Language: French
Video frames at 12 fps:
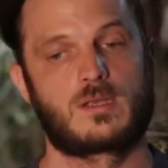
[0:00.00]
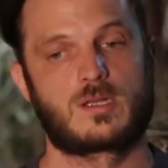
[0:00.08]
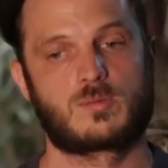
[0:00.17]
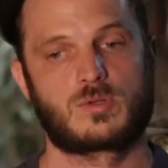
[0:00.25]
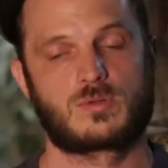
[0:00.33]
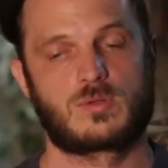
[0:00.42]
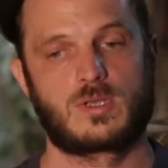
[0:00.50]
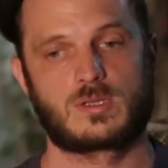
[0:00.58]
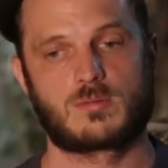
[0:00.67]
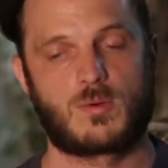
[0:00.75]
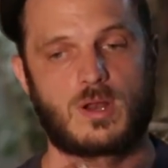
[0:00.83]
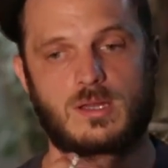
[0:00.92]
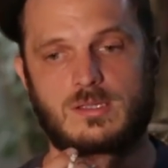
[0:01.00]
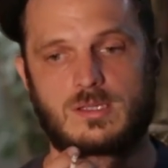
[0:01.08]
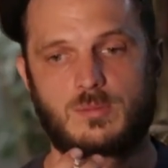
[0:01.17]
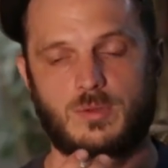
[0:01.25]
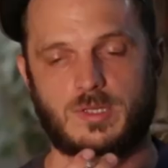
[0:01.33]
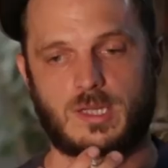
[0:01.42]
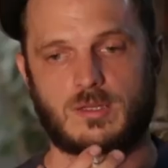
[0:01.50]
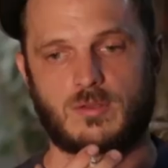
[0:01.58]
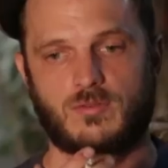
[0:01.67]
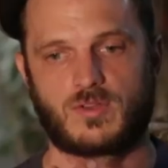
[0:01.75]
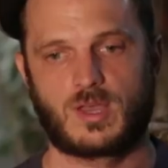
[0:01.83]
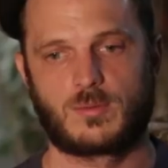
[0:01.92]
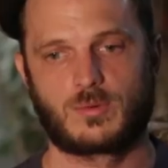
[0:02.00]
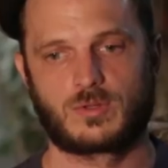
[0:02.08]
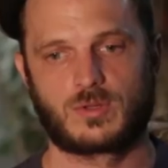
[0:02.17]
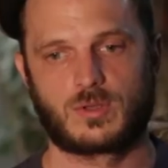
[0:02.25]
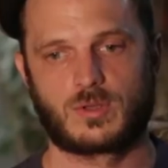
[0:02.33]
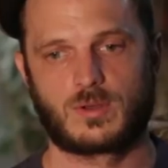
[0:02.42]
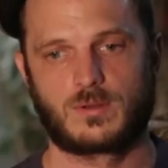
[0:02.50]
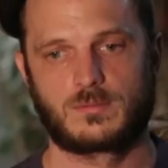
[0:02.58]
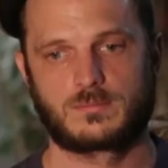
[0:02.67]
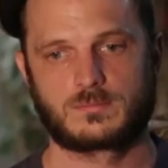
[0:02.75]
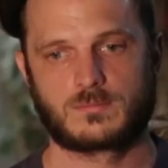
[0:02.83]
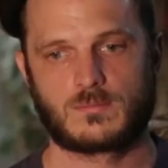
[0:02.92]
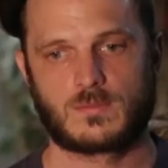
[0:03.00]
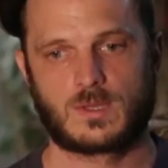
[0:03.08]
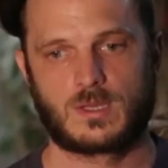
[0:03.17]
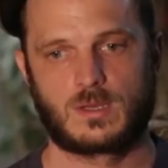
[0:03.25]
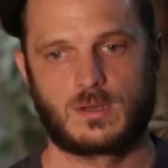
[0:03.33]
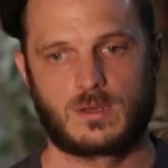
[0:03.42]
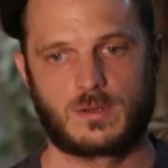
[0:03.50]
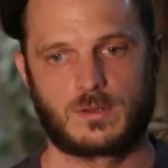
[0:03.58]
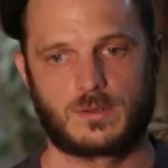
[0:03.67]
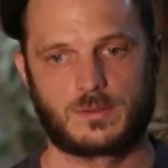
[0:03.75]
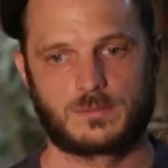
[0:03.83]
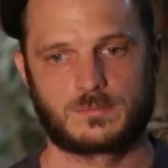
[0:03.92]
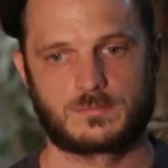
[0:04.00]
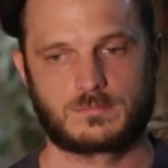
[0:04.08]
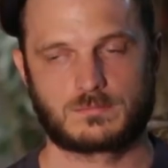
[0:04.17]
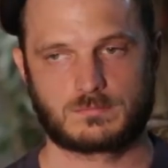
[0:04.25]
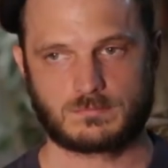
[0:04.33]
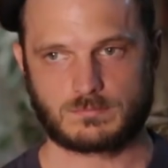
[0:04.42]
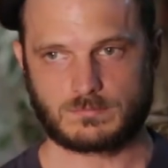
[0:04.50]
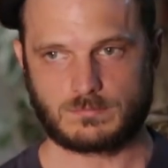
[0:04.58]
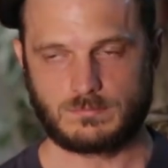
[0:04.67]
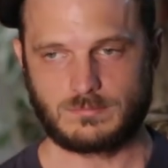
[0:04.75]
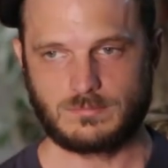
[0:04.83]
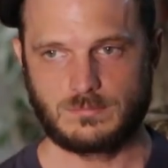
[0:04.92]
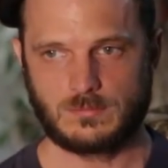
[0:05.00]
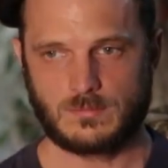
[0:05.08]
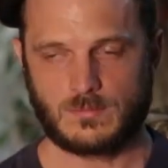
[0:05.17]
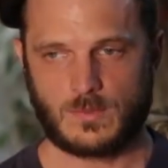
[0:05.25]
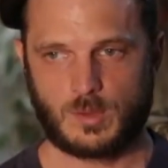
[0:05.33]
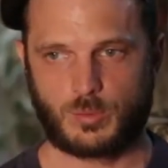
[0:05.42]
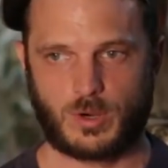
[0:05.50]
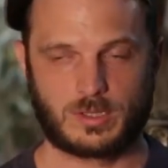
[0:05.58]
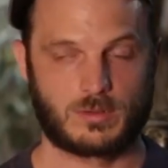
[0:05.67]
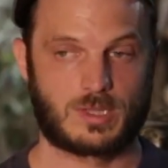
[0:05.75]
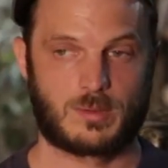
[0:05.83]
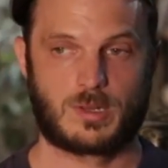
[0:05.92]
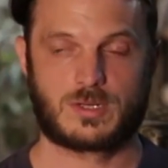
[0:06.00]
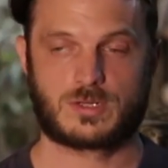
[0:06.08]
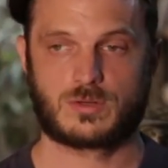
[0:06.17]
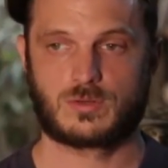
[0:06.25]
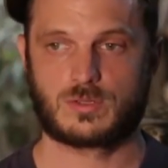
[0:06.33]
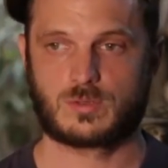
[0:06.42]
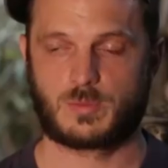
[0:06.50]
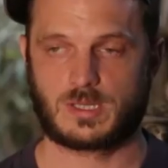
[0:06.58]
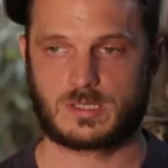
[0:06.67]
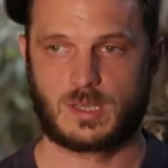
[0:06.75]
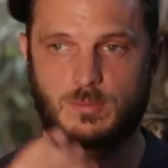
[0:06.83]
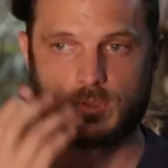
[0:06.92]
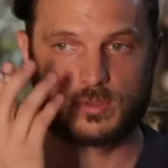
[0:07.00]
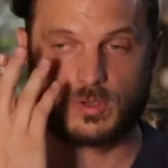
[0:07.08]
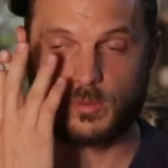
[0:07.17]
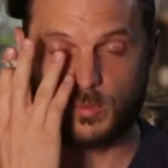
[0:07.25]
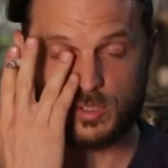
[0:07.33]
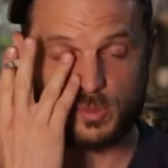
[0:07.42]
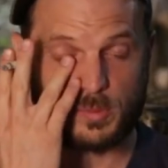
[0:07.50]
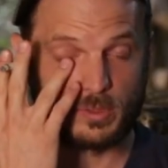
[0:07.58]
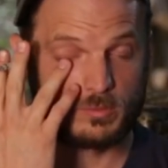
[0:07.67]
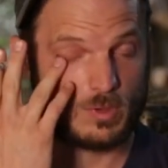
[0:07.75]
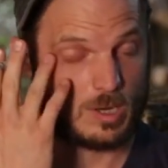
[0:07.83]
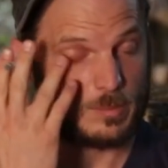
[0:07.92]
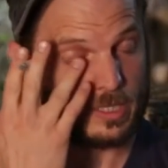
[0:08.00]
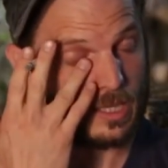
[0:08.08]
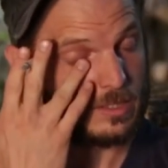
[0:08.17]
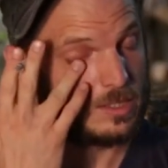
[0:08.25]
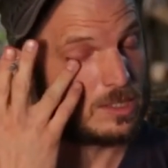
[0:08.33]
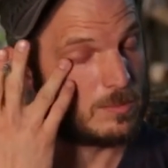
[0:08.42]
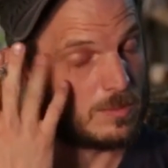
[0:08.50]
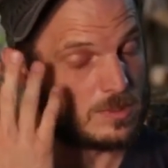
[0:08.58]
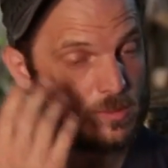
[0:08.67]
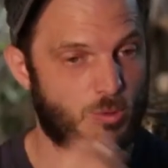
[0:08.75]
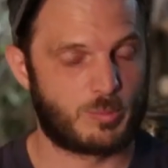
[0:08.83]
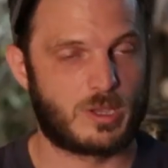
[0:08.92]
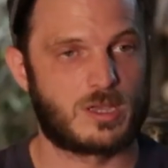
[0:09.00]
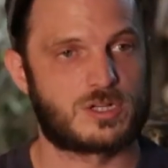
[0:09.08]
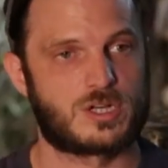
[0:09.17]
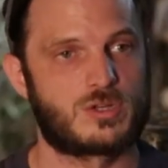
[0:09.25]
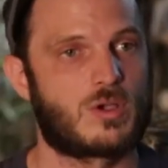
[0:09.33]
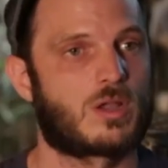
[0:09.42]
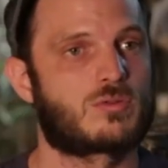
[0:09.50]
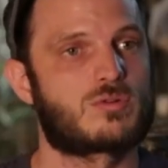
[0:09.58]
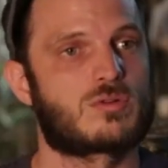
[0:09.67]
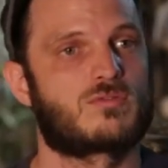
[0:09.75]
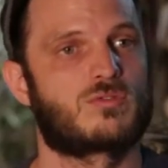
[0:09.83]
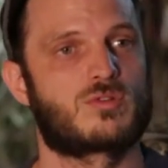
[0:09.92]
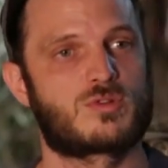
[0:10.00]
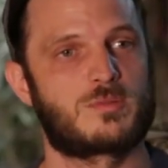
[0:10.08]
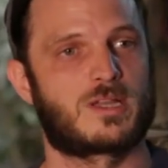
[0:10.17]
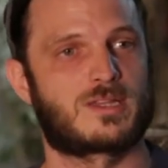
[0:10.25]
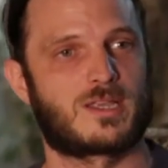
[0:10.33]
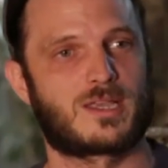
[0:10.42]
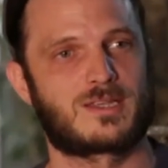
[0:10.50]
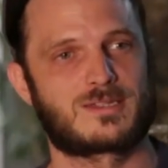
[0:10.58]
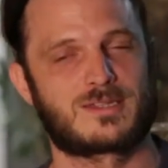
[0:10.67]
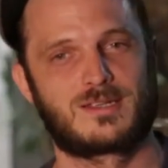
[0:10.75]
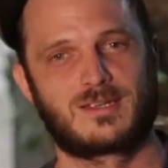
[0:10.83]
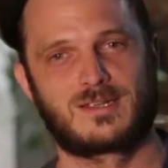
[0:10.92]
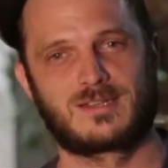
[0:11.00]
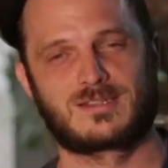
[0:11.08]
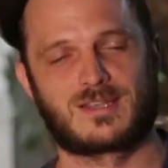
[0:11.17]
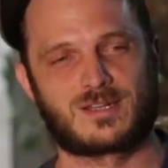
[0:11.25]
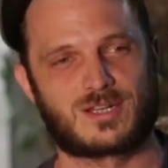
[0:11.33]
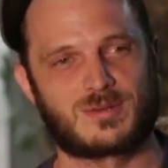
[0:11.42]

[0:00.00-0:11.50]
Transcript: Et je me suis à ce moment-là dit peut-être faire un moteur euh, pourrait être une très belle chose parce qu'un moteur, moi je ne suis pas du tout dans la mécanique, même si mon père ingénieur a toujours voulu que je m'y intéresse, ça n'a